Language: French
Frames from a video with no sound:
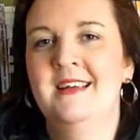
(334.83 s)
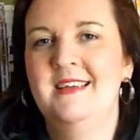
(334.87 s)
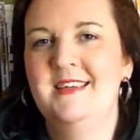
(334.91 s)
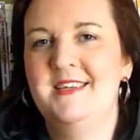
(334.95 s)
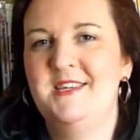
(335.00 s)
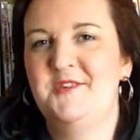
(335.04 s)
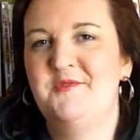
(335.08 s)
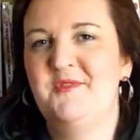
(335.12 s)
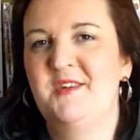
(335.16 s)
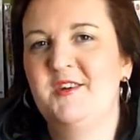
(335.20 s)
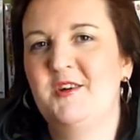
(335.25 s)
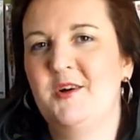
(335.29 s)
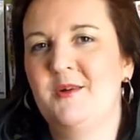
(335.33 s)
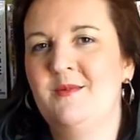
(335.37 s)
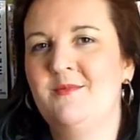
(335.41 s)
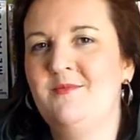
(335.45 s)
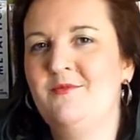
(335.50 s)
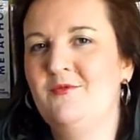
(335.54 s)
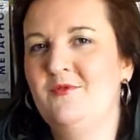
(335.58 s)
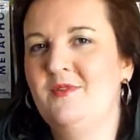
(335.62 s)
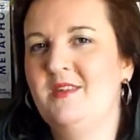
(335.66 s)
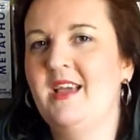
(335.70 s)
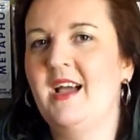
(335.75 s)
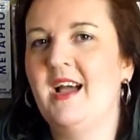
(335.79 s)
Et je vais quand même
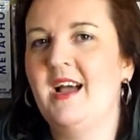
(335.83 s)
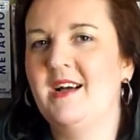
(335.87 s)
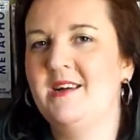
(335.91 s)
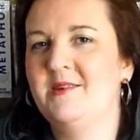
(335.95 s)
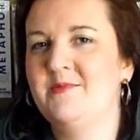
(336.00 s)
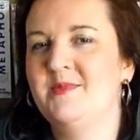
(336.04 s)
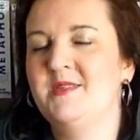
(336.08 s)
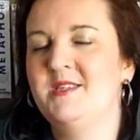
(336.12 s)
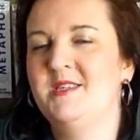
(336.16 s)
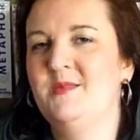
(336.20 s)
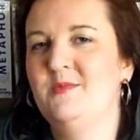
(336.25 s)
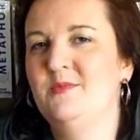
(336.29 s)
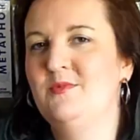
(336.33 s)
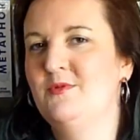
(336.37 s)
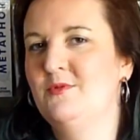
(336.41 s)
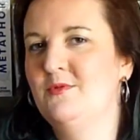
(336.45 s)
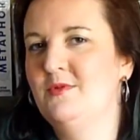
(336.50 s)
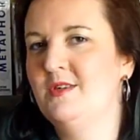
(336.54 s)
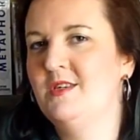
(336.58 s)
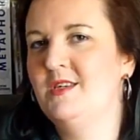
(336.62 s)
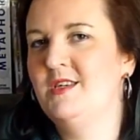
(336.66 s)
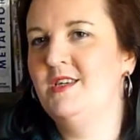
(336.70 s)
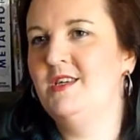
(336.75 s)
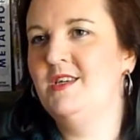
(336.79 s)
vous lire un petit
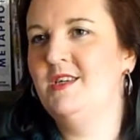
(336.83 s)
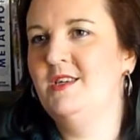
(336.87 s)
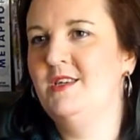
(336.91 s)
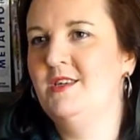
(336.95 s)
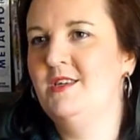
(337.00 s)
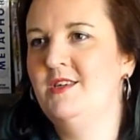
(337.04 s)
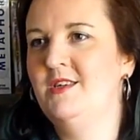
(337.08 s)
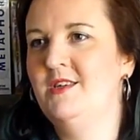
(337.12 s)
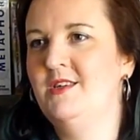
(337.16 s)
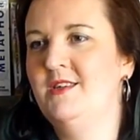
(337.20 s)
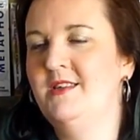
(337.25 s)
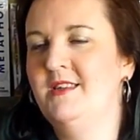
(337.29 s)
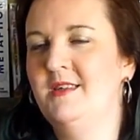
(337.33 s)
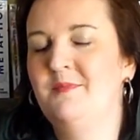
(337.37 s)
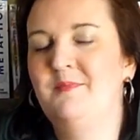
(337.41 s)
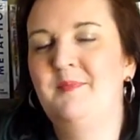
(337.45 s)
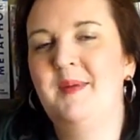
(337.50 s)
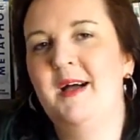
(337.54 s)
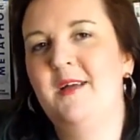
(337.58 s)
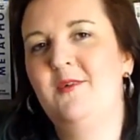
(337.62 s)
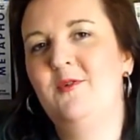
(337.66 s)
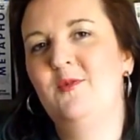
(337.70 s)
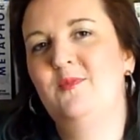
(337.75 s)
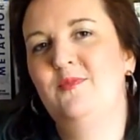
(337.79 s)
bout qui n'est
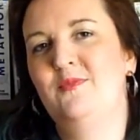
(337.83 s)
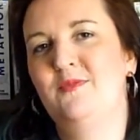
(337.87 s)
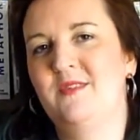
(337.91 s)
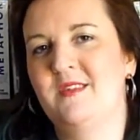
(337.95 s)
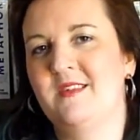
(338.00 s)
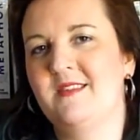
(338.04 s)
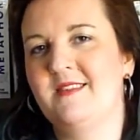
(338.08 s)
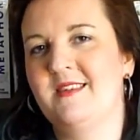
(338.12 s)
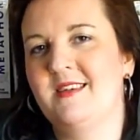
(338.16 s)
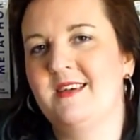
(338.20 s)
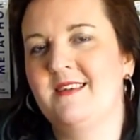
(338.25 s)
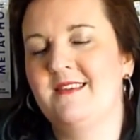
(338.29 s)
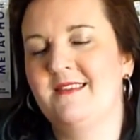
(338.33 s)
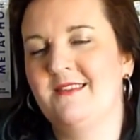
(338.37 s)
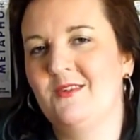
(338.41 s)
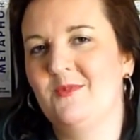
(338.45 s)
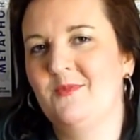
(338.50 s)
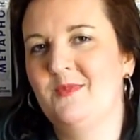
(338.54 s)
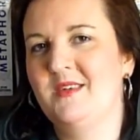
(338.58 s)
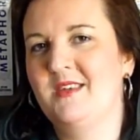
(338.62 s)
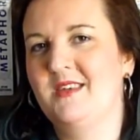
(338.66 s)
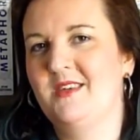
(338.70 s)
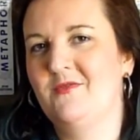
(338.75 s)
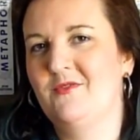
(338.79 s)
pas le plus intéressant
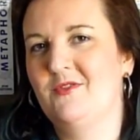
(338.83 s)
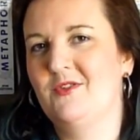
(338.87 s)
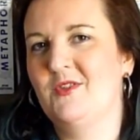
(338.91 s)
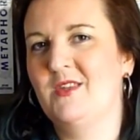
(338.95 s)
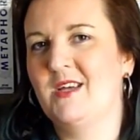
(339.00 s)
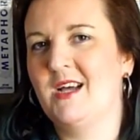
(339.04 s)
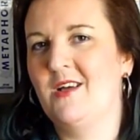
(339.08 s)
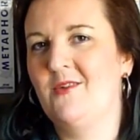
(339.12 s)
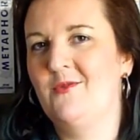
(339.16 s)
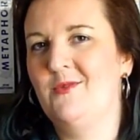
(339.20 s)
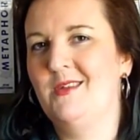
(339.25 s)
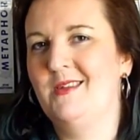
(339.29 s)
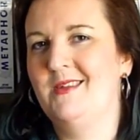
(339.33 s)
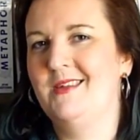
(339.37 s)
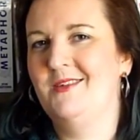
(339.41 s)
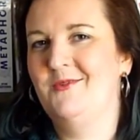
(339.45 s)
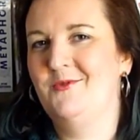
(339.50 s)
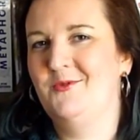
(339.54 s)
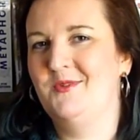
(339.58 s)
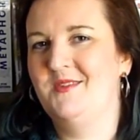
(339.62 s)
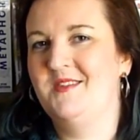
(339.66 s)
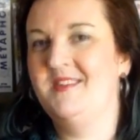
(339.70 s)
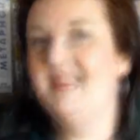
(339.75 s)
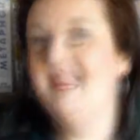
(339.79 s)
mais qui vous donnera une idée
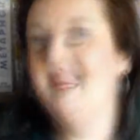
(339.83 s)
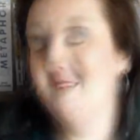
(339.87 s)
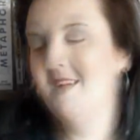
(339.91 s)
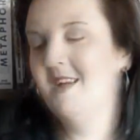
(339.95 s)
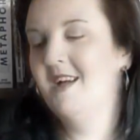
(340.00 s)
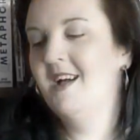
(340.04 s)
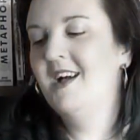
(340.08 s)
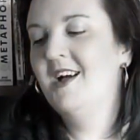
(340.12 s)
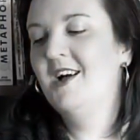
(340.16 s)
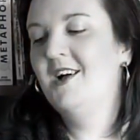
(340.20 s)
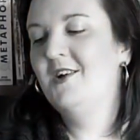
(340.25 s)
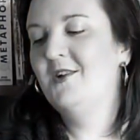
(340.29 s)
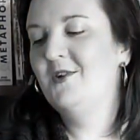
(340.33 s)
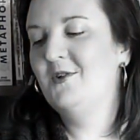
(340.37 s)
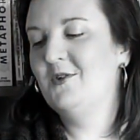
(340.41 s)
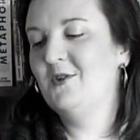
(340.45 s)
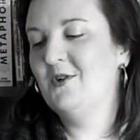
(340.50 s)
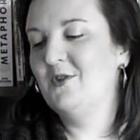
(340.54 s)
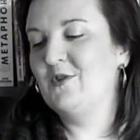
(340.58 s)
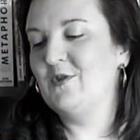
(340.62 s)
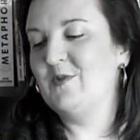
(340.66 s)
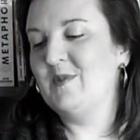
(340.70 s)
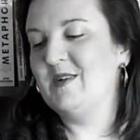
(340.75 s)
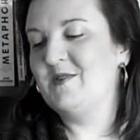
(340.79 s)
du style. Le
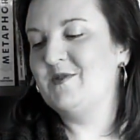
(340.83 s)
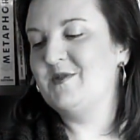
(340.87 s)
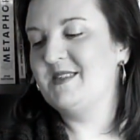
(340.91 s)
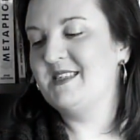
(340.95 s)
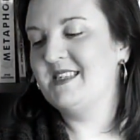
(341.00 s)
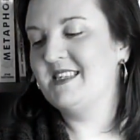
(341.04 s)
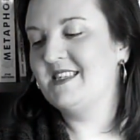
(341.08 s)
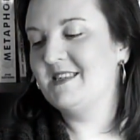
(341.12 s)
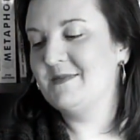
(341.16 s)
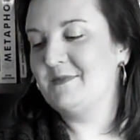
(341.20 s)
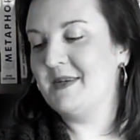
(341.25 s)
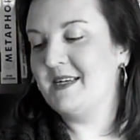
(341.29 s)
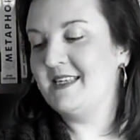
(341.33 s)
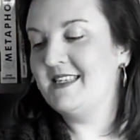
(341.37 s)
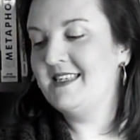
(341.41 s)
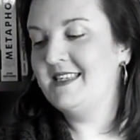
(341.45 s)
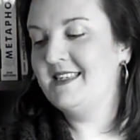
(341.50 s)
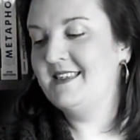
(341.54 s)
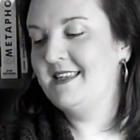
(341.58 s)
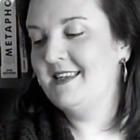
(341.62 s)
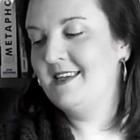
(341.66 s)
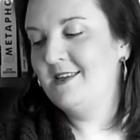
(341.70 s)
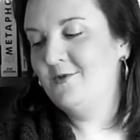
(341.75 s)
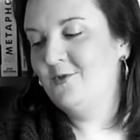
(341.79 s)
lendemain de cette
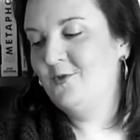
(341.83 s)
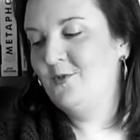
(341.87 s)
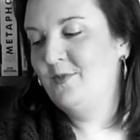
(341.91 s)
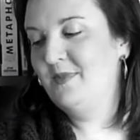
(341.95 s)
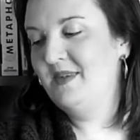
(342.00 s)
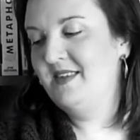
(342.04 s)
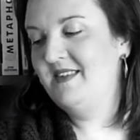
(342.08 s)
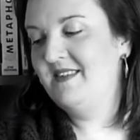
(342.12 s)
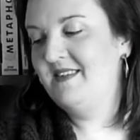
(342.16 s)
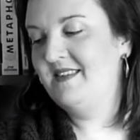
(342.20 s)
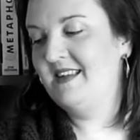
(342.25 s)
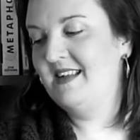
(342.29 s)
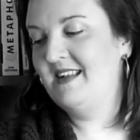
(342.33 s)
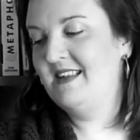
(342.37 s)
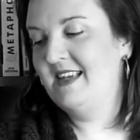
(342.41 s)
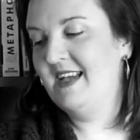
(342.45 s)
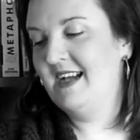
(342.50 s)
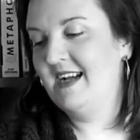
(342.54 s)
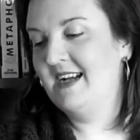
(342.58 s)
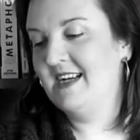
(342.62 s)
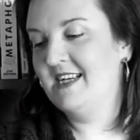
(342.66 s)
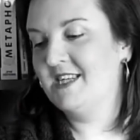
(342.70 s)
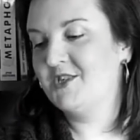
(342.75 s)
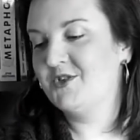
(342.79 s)
matinée où Miss
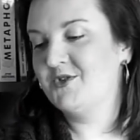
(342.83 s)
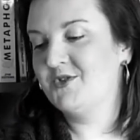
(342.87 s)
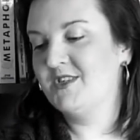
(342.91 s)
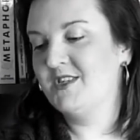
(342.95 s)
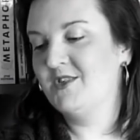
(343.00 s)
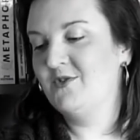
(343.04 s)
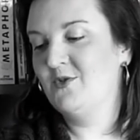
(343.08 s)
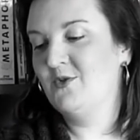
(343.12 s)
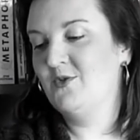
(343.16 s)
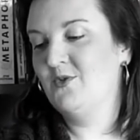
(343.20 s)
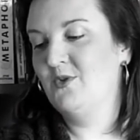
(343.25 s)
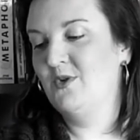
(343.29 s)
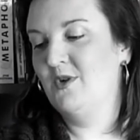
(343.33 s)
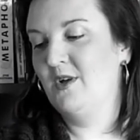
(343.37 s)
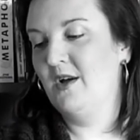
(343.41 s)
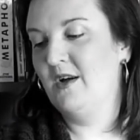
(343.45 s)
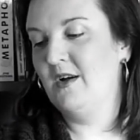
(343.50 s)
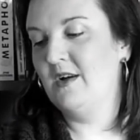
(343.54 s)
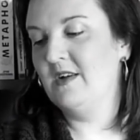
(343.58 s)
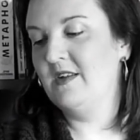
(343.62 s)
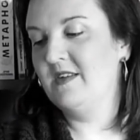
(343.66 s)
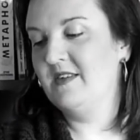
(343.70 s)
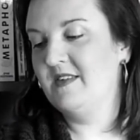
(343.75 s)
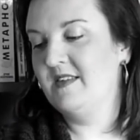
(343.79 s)
Celia a changé de
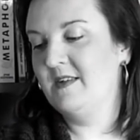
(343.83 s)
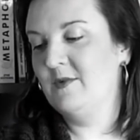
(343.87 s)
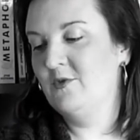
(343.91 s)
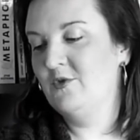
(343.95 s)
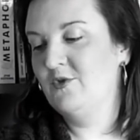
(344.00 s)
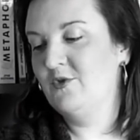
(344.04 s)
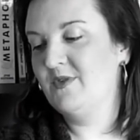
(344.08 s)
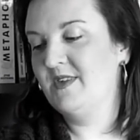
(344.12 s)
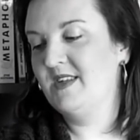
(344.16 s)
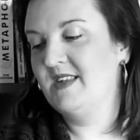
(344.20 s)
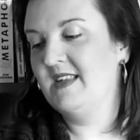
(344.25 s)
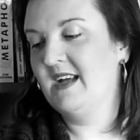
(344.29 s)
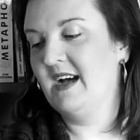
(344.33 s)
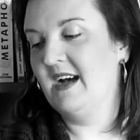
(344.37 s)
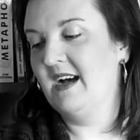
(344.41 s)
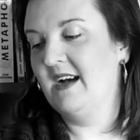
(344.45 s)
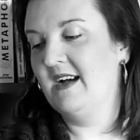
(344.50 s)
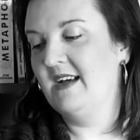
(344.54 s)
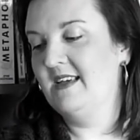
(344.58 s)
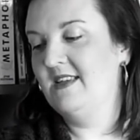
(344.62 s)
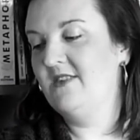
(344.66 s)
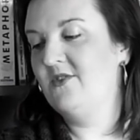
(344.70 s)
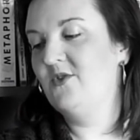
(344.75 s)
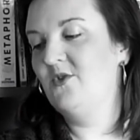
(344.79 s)
couleur, c'est le jour des
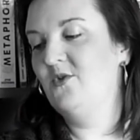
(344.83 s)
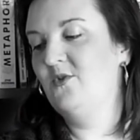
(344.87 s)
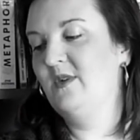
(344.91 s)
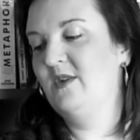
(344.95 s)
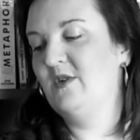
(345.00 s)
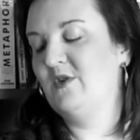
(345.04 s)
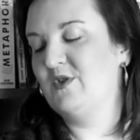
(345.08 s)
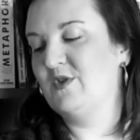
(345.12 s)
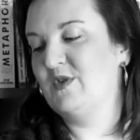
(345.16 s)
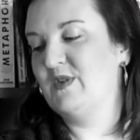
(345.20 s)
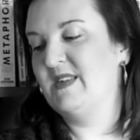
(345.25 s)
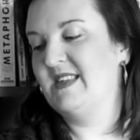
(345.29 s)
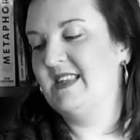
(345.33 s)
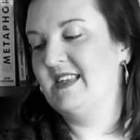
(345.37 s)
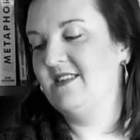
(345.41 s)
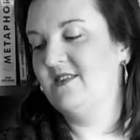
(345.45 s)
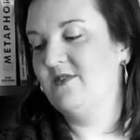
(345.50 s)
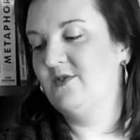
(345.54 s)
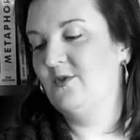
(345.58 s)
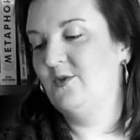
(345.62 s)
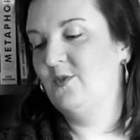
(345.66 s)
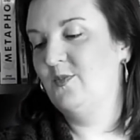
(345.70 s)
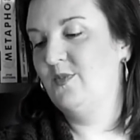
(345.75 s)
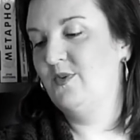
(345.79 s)
draps et celui que je
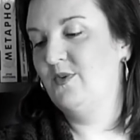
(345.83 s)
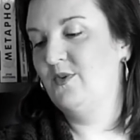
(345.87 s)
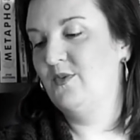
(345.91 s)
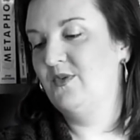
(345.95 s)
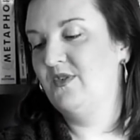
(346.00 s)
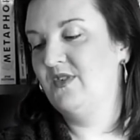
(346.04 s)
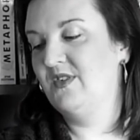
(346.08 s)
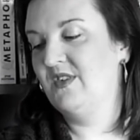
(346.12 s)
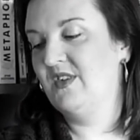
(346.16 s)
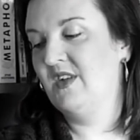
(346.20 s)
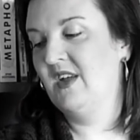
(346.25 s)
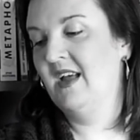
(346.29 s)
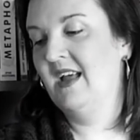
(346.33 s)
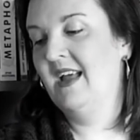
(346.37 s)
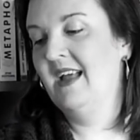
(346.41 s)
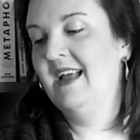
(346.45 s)
déteste le plus.